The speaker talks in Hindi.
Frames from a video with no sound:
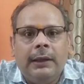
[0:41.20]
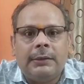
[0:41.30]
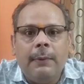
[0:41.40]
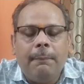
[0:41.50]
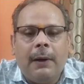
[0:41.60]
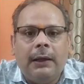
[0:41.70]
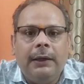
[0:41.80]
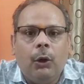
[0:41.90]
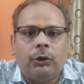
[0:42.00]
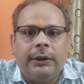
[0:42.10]
इसमें
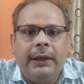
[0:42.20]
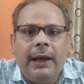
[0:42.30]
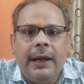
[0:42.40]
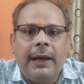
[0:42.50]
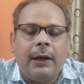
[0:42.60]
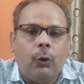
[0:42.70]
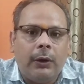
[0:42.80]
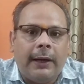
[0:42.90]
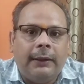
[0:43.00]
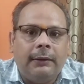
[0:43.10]
पहली औषधि है
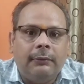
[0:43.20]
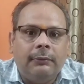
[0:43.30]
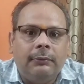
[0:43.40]
एकोनाइट